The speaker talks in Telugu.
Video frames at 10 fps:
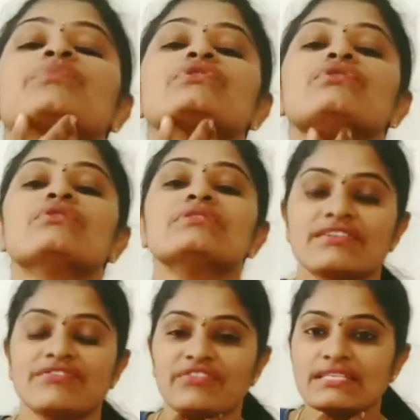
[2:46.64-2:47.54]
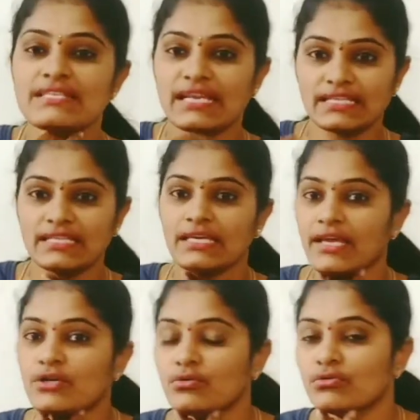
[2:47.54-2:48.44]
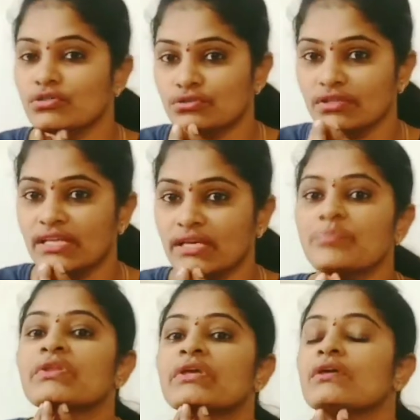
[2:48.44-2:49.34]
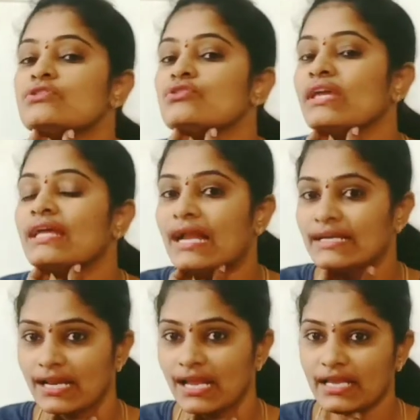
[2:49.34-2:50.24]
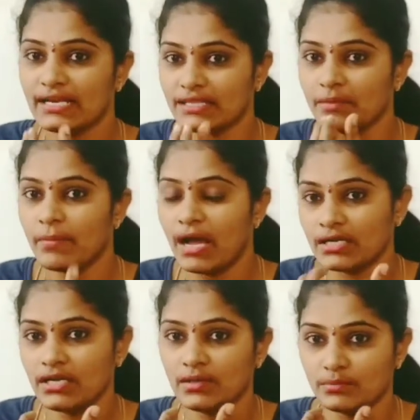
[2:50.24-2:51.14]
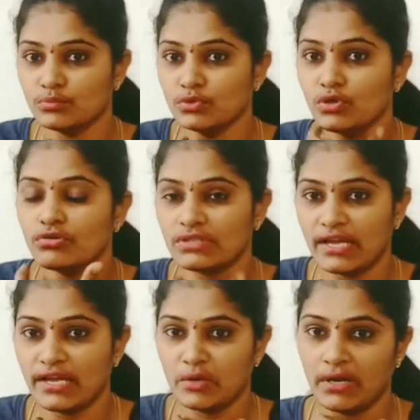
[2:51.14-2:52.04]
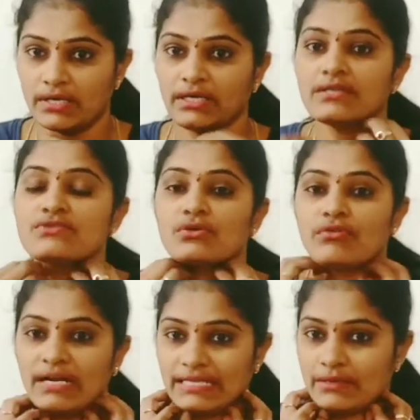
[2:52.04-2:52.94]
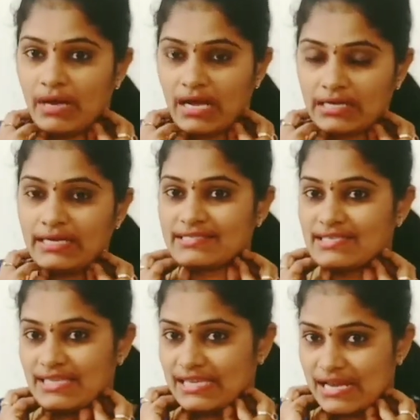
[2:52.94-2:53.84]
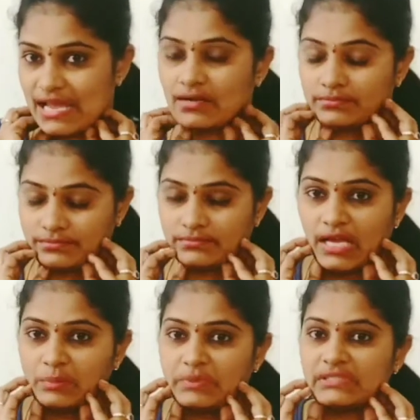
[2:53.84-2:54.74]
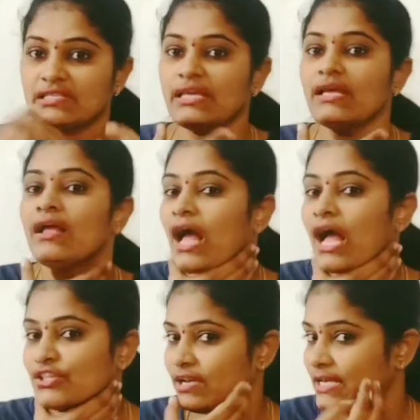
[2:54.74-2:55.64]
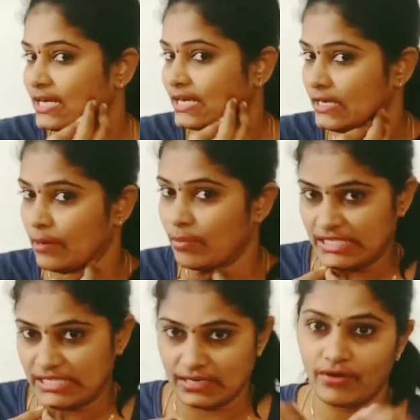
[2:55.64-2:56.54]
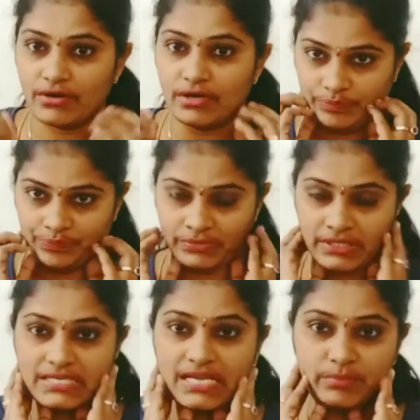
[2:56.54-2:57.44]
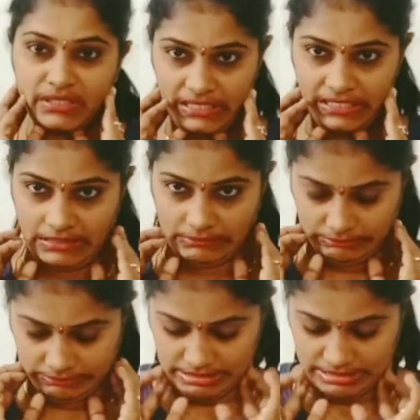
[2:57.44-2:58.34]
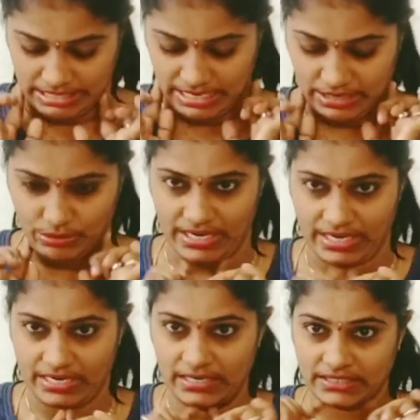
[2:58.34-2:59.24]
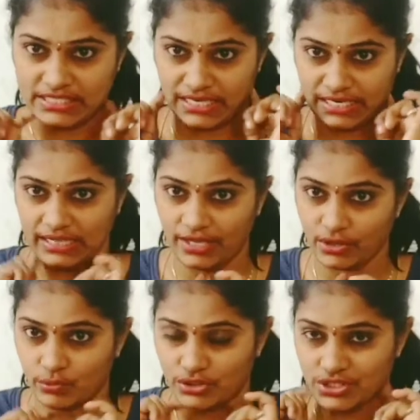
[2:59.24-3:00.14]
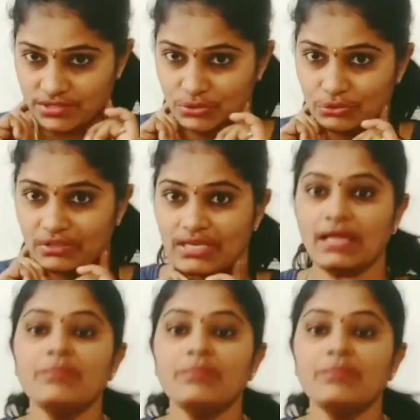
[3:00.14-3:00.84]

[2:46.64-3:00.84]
సో స్టిఫ్నెస్ అనేది ఎక్కువ ఉంటుంది సో ఈ కండరాలు అనేది బాగా మూవ్ అవుతాయి అనమాట సో వాటికి బాగా ఎక్సర్సైజ్ లాగా అనిపిస్తుంది అందువల్ల ఇక్కడ డబల్ చిన్ రావడం చాలా మందికి ఇట్లా ఇట్లా ఎక్కువ ఇక్కడ చిన్ అనేది ఎక్కువ వచ్చేసి ఉంటుంది కదా